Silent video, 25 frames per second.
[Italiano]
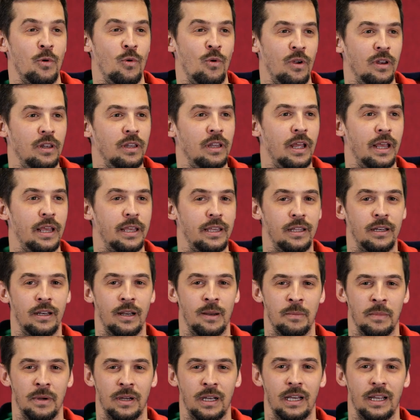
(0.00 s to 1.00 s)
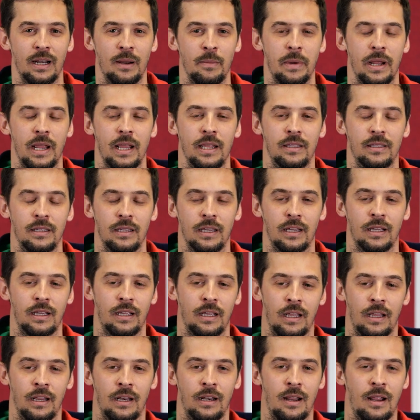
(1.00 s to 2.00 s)
moglie, Irem Karamete,
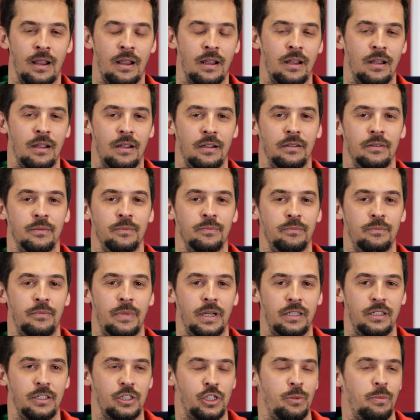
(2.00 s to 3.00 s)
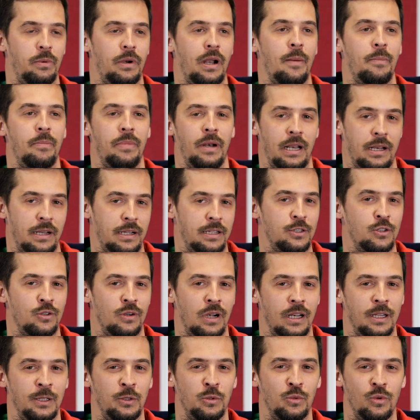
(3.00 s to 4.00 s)
che era, parteciperà per la
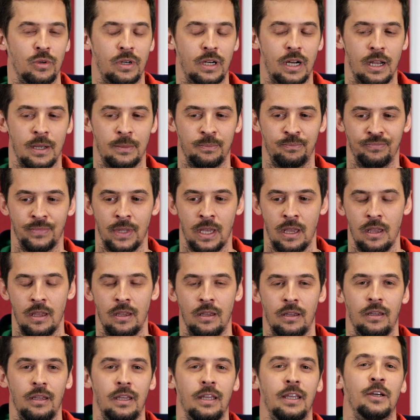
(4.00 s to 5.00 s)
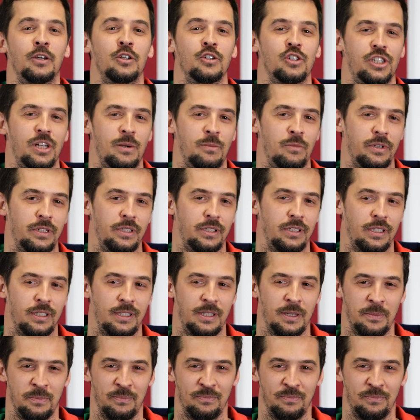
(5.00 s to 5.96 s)
nazionale turca e crociamo le dita.